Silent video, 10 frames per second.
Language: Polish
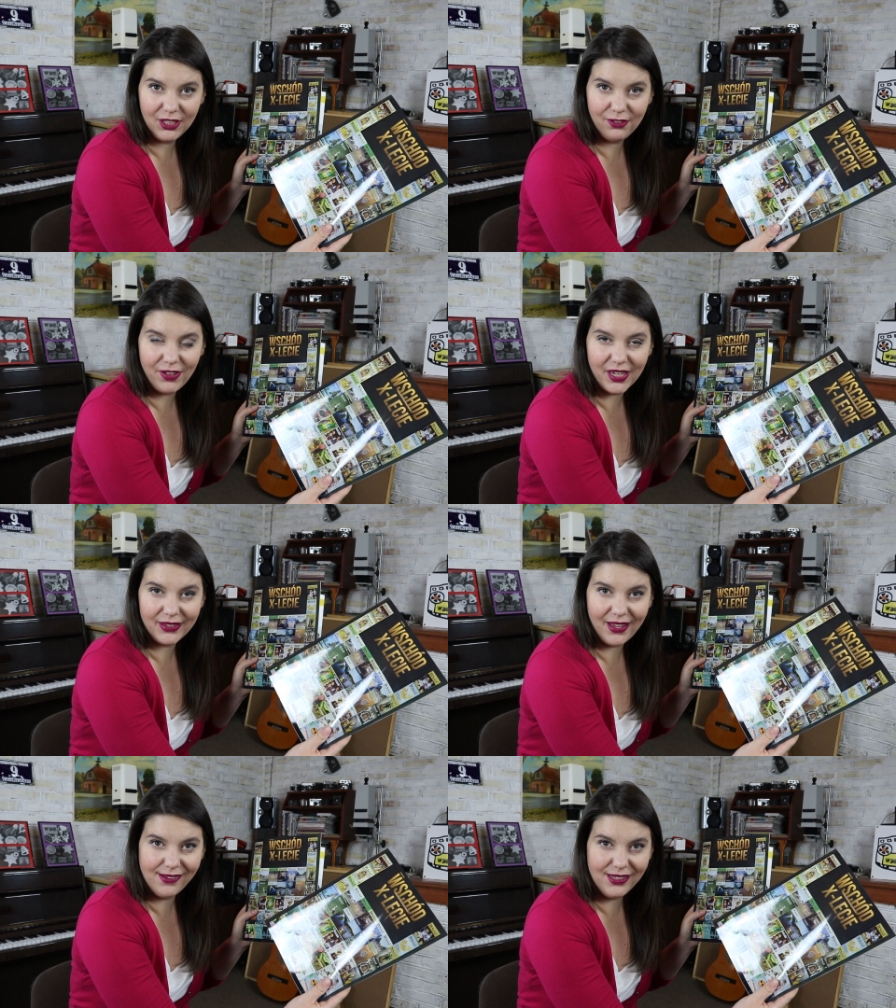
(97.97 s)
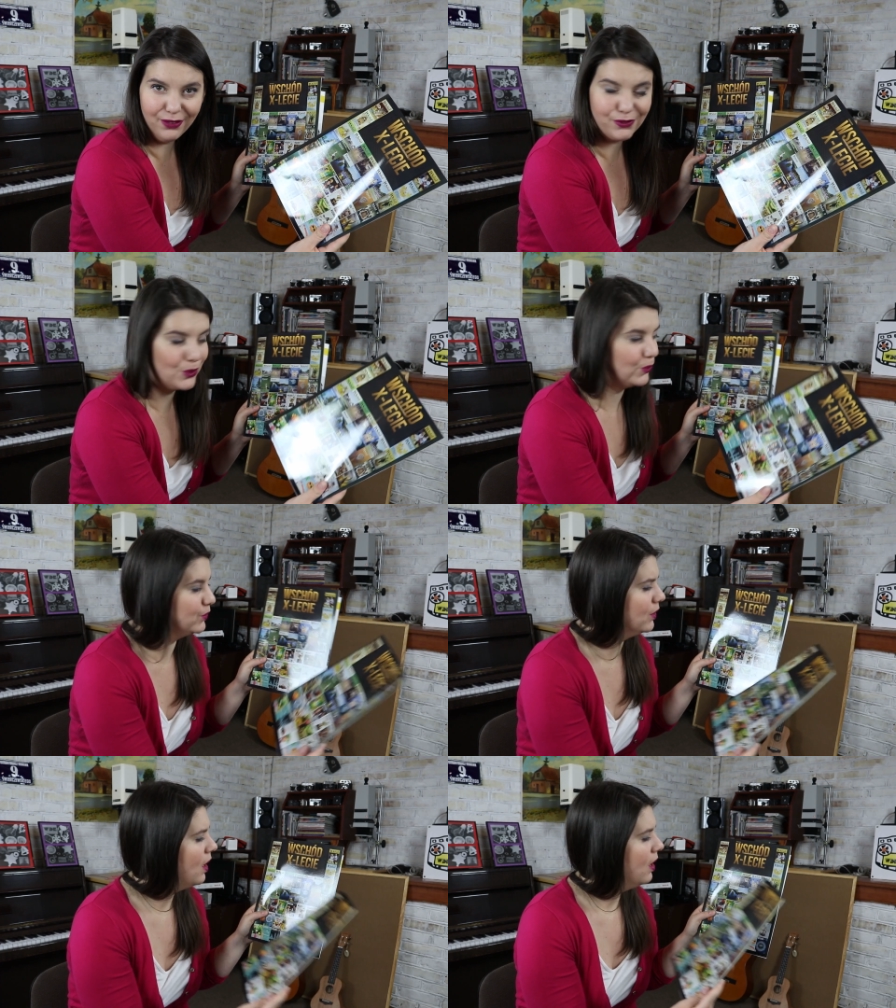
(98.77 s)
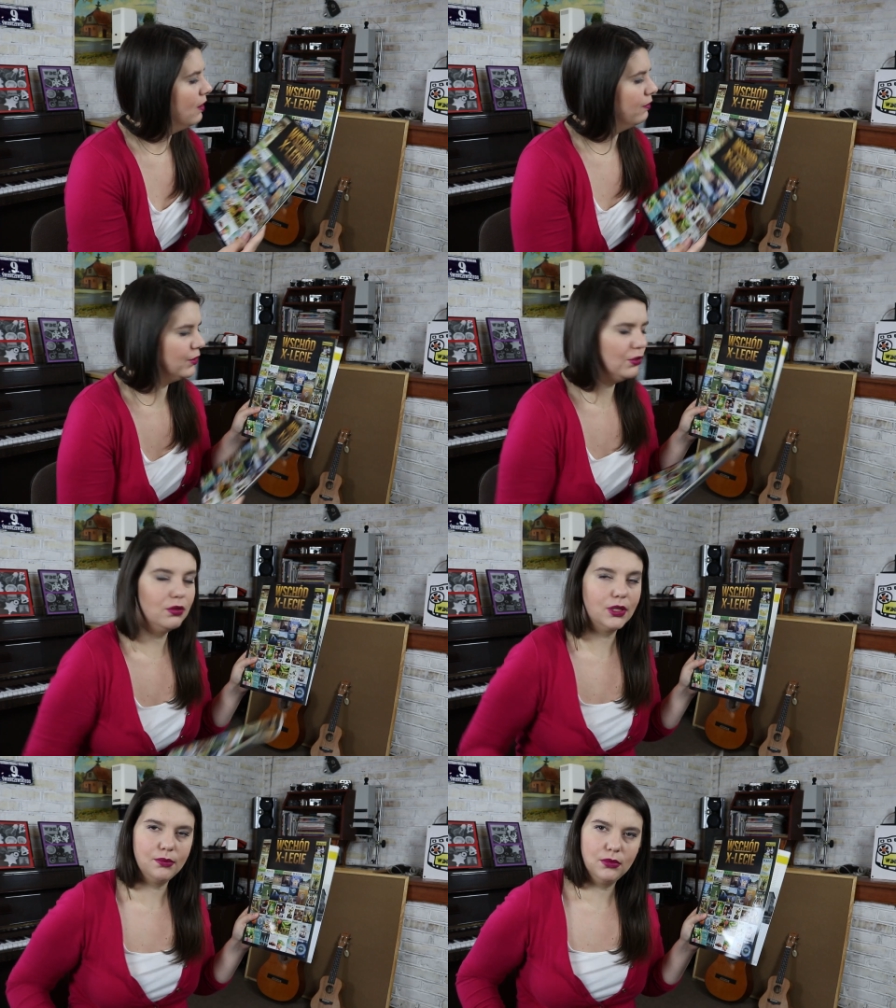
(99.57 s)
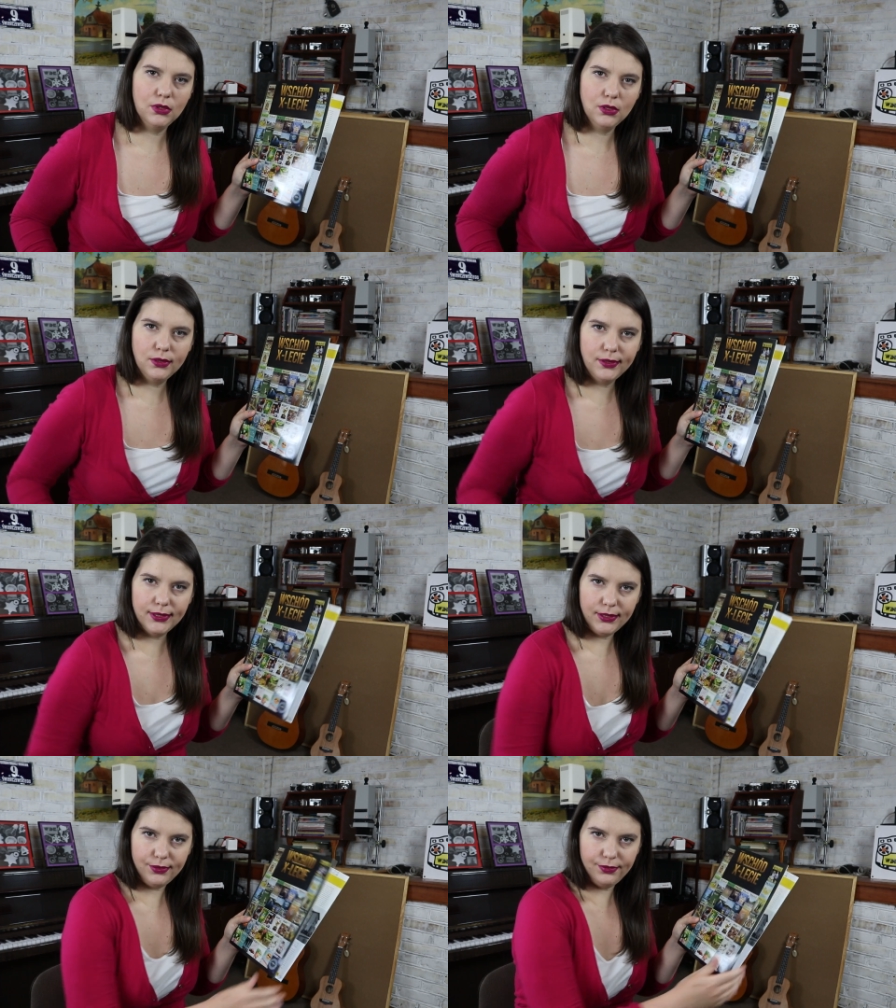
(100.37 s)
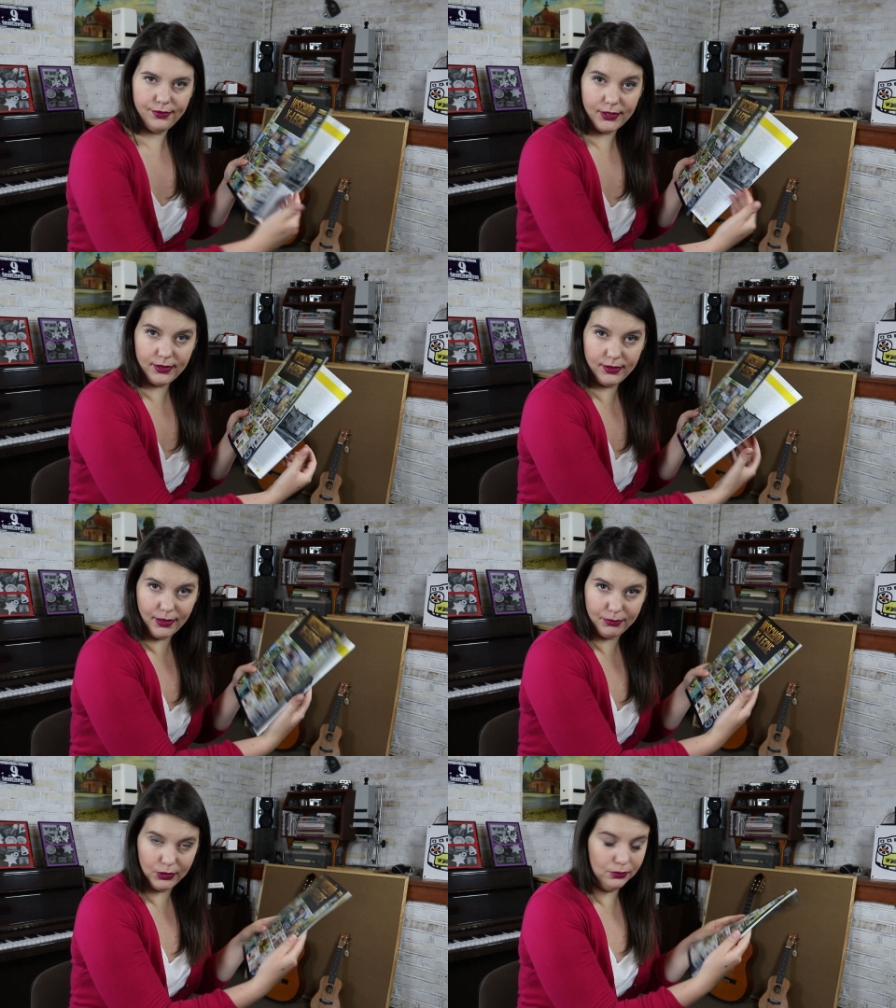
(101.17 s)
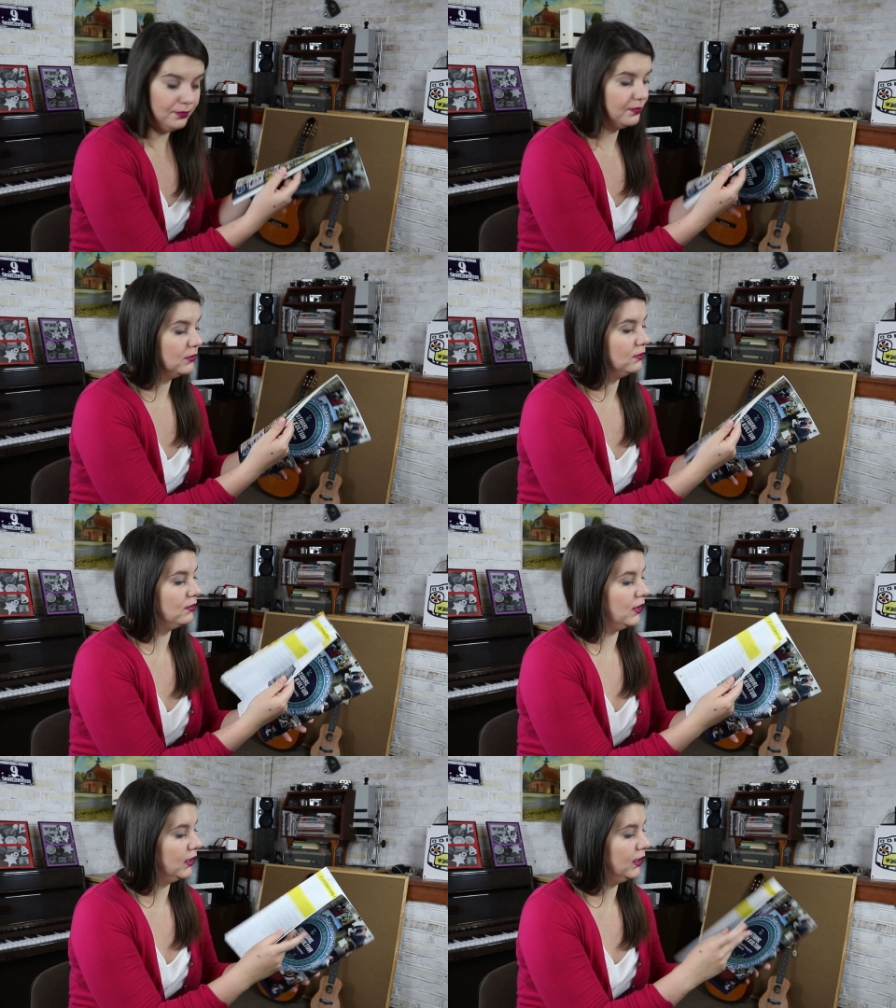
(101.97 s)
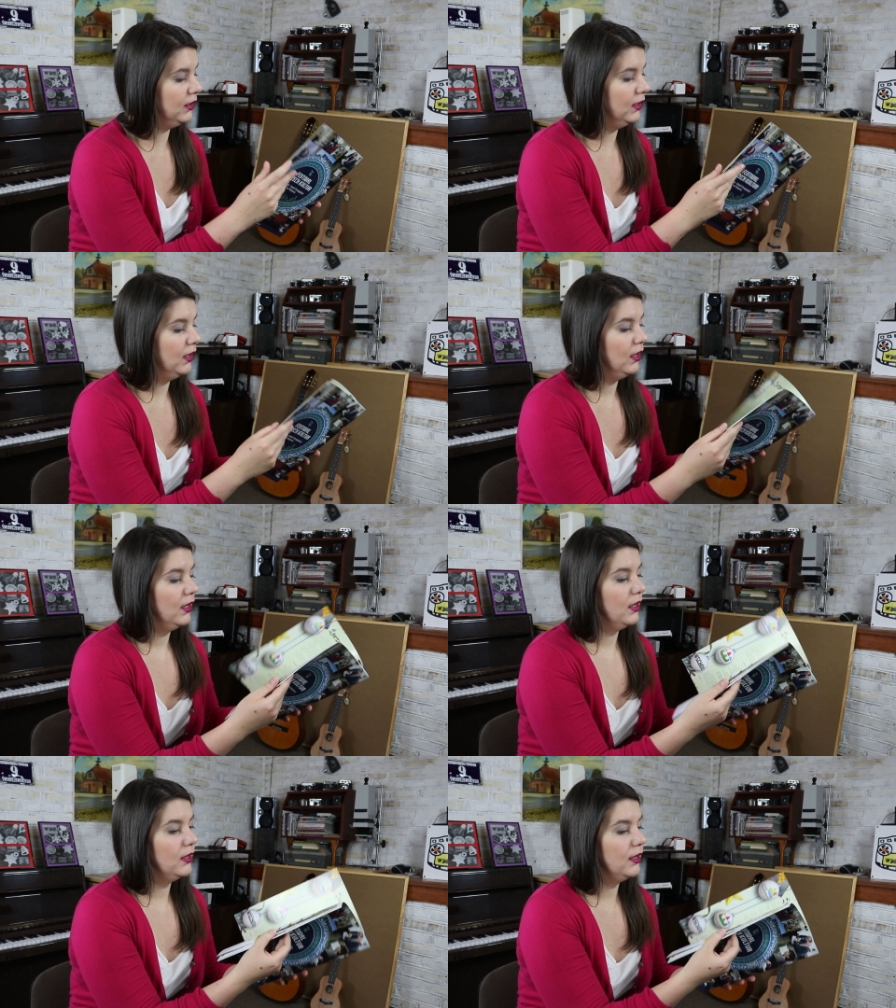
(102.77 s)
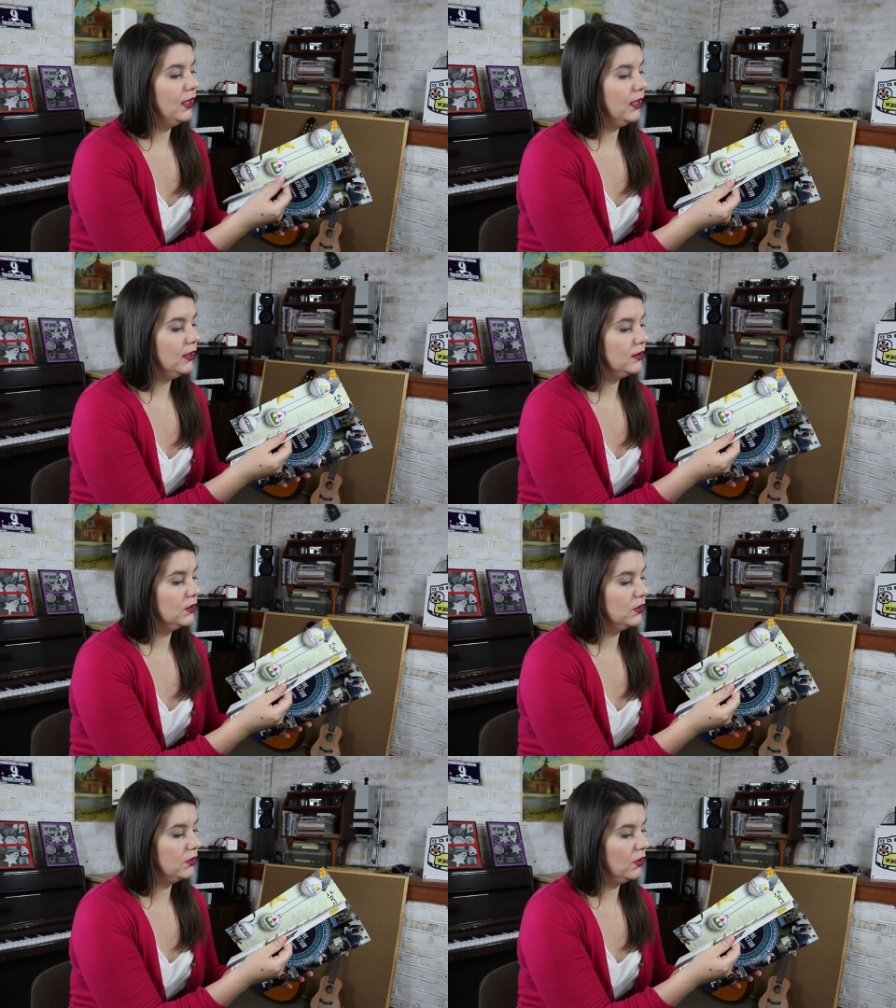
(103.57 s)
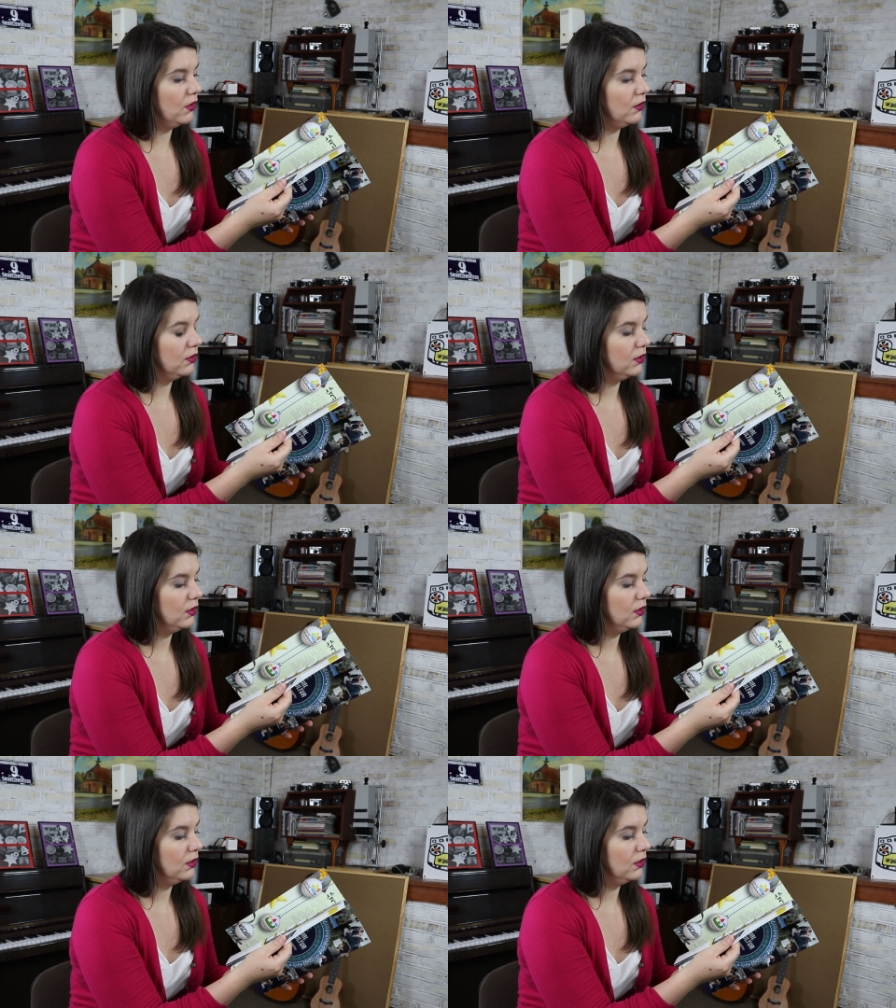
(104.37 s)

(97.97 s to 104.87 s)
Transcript: kwartalnik wschód, w którym jest wywiad ze mną, uwaga, jest to